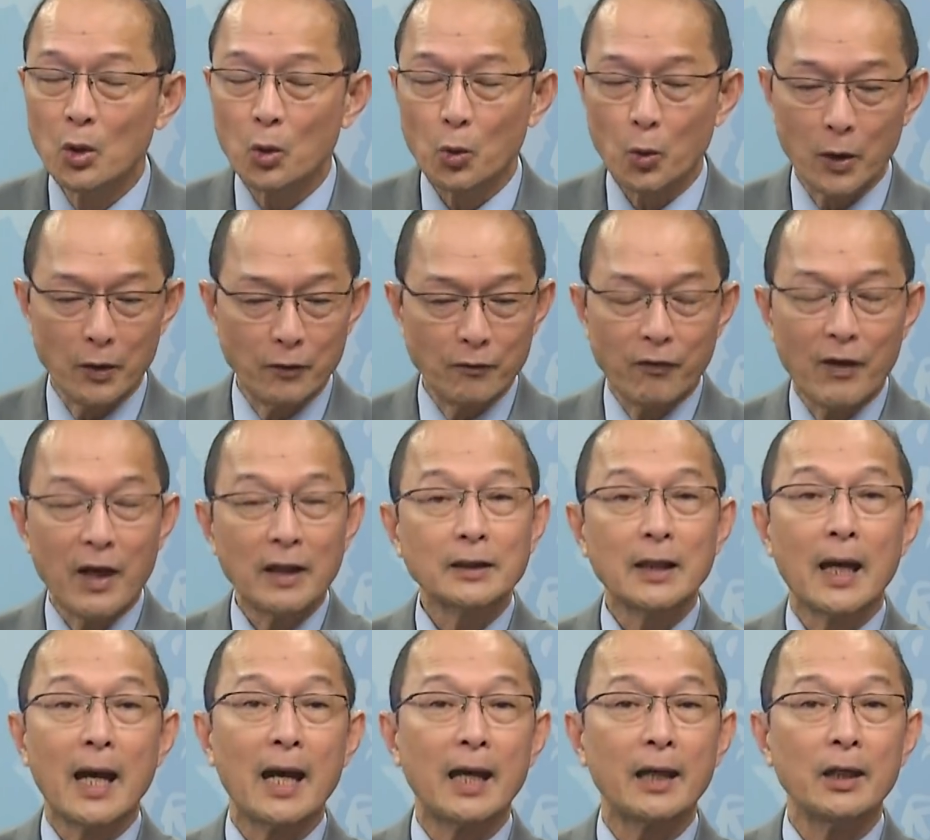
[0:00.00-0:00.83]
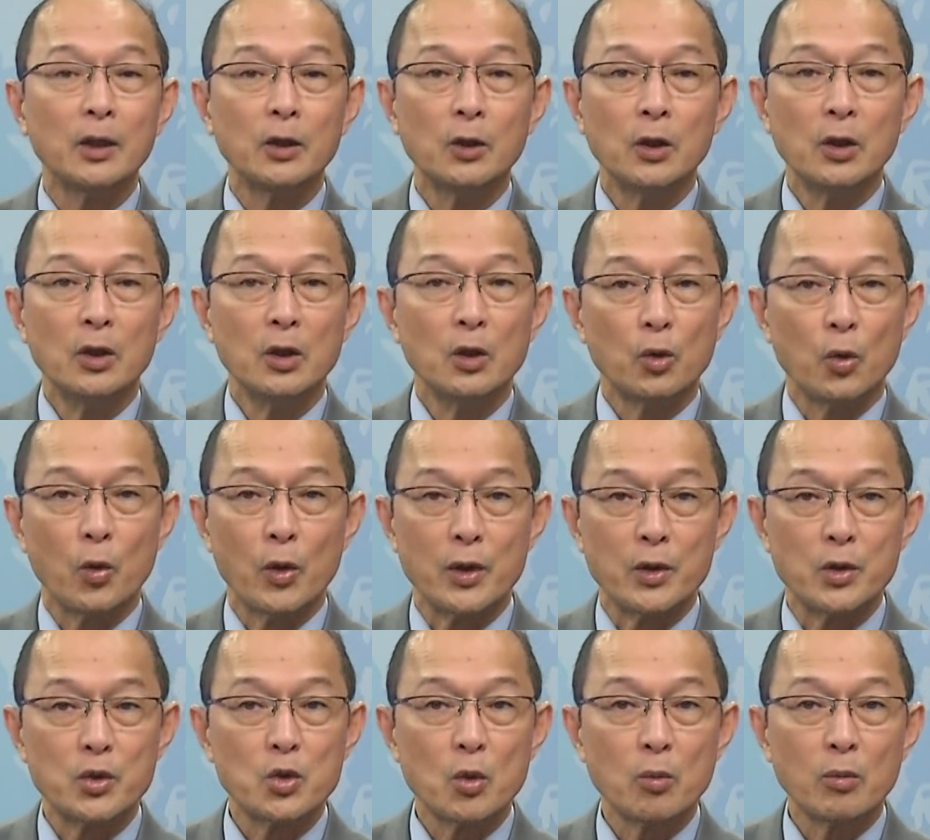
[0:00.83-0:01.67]
quyền phá thai
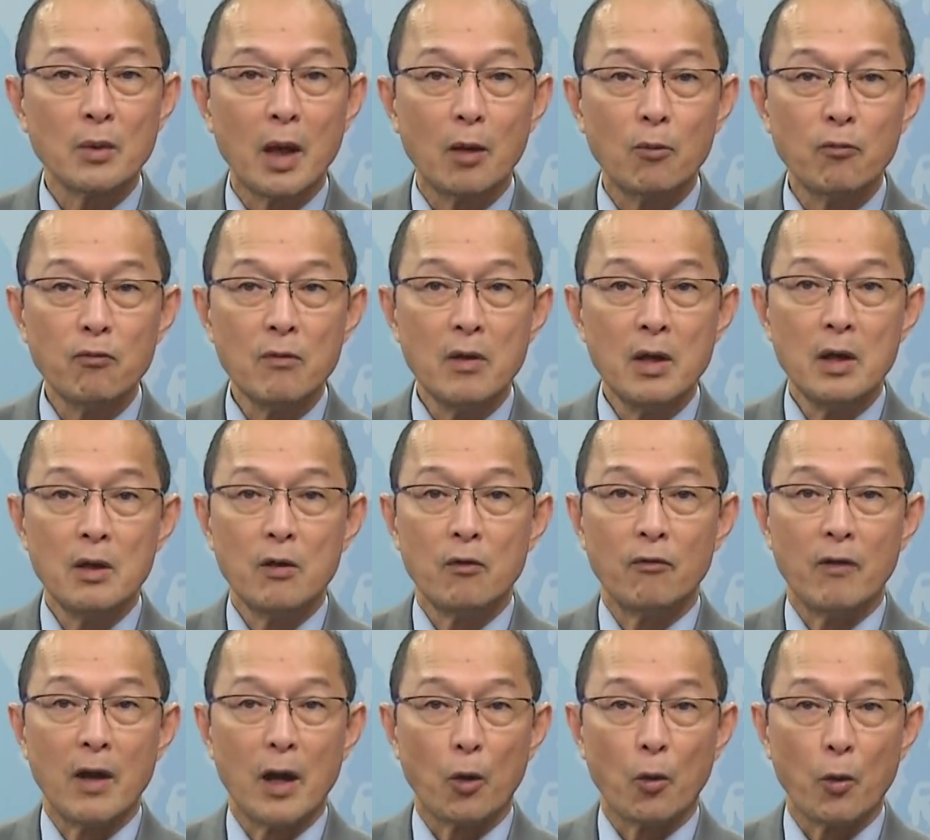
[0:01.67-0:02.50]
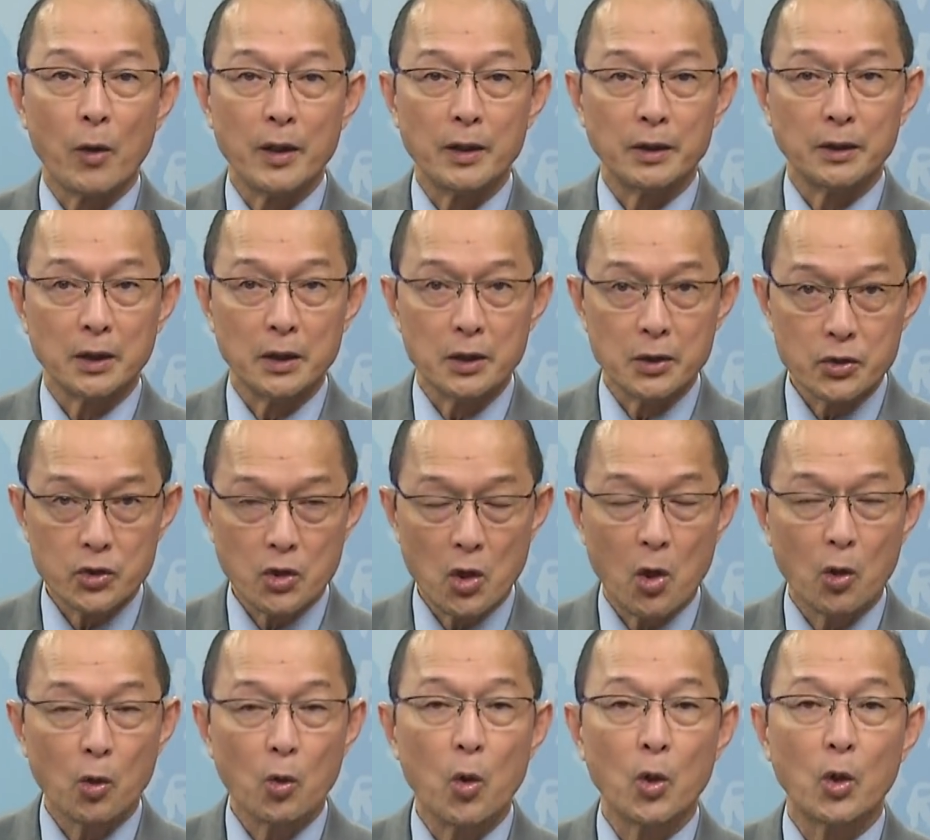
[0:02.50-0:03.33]
quyền súng ống và quyền tự
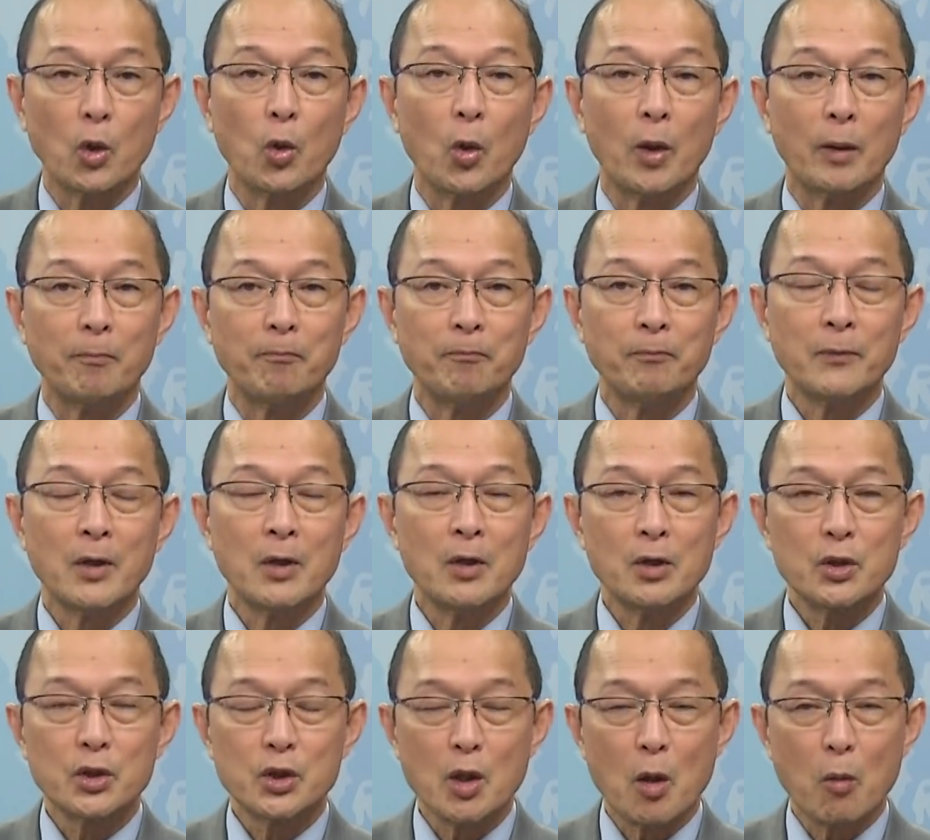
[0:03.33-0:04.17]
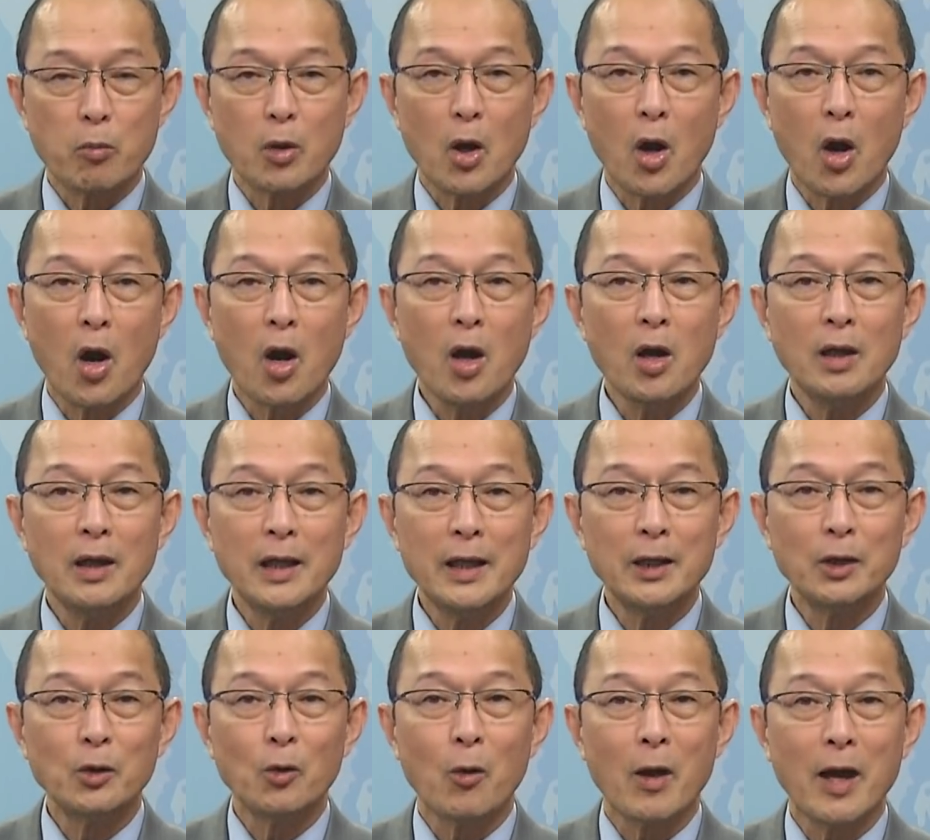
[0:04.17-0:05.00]
do ngôn luận trong đó
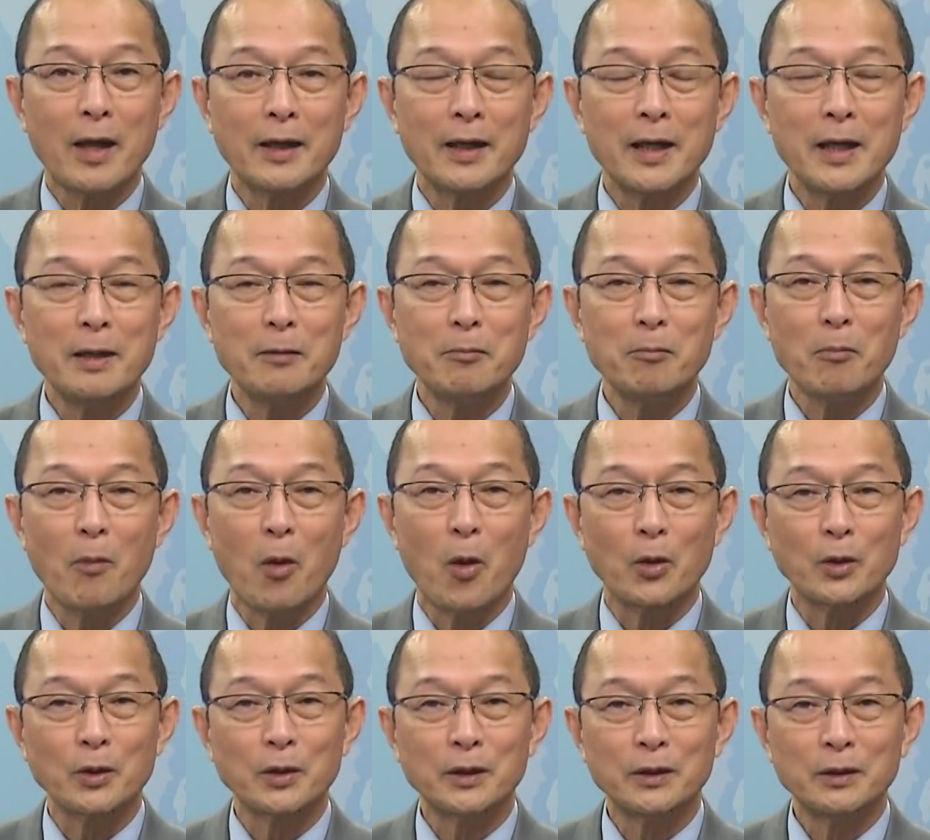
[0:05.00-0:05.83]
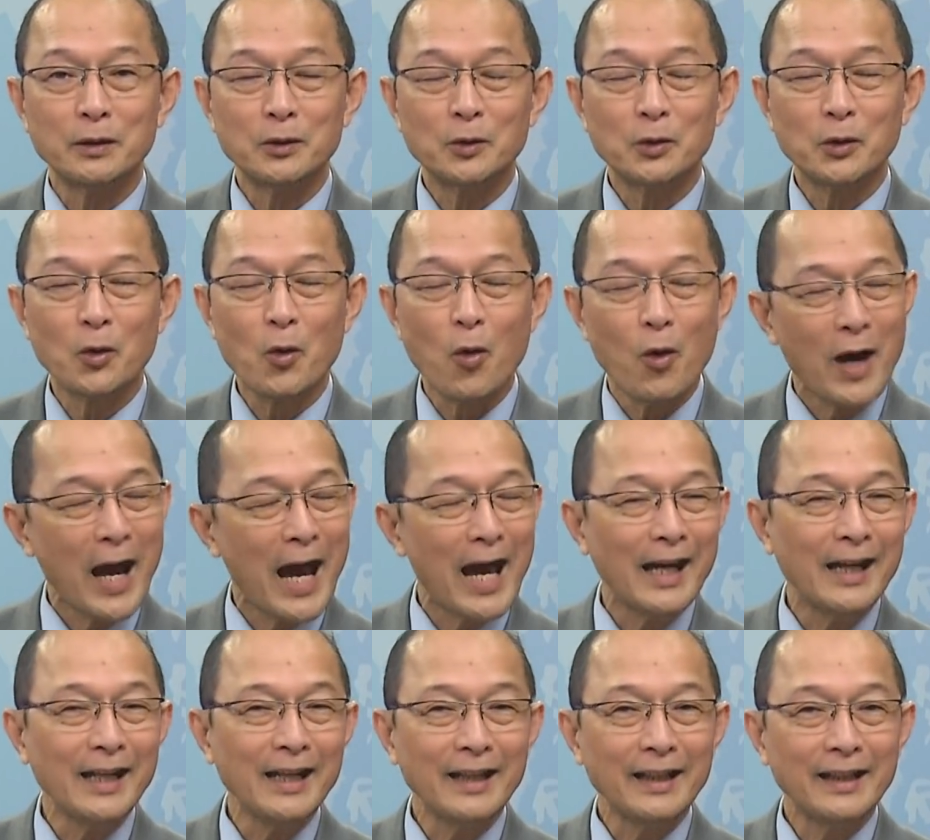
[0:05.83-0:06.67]
liên quan đến một cô
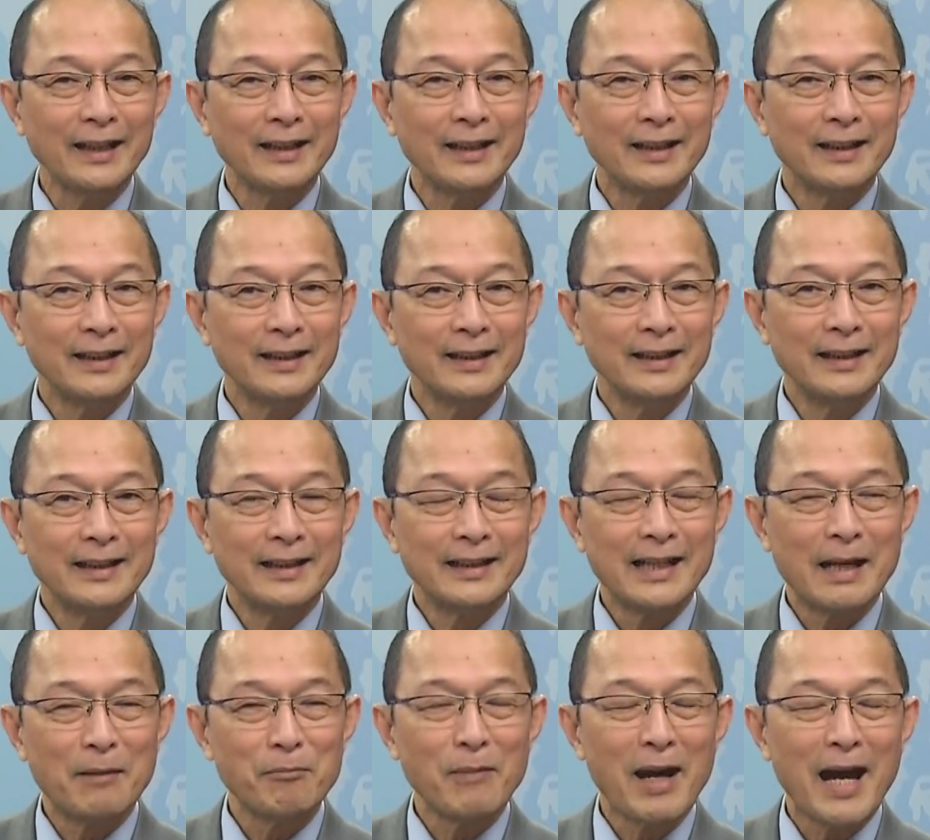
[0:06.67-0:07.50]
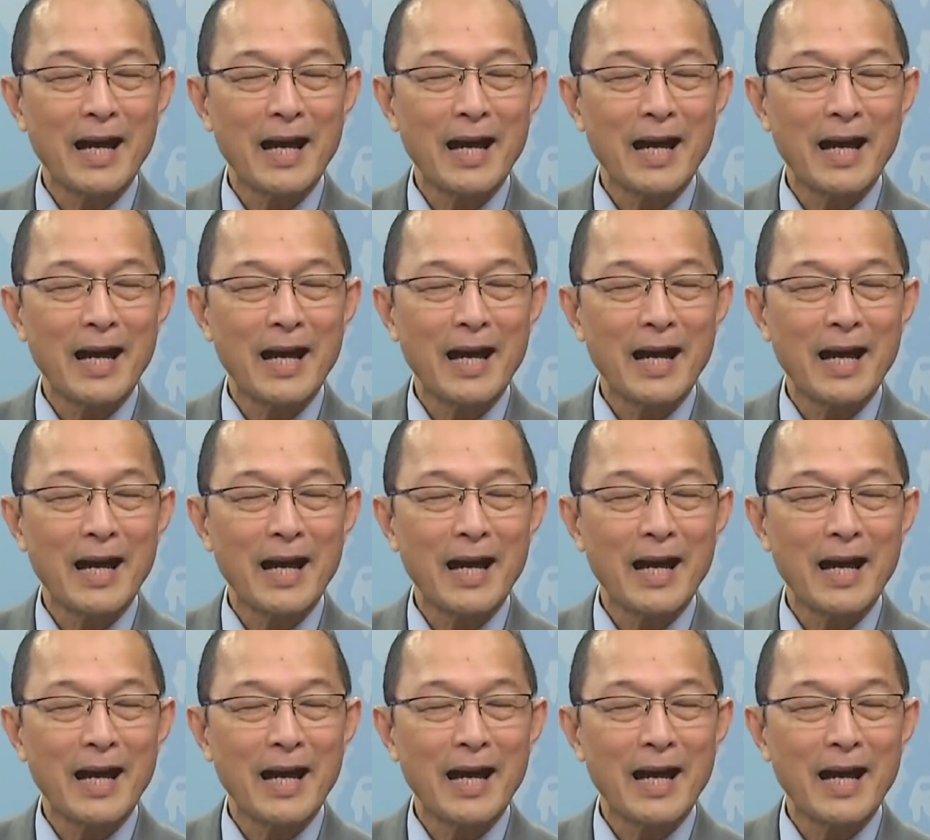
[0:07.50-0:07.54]
gái năm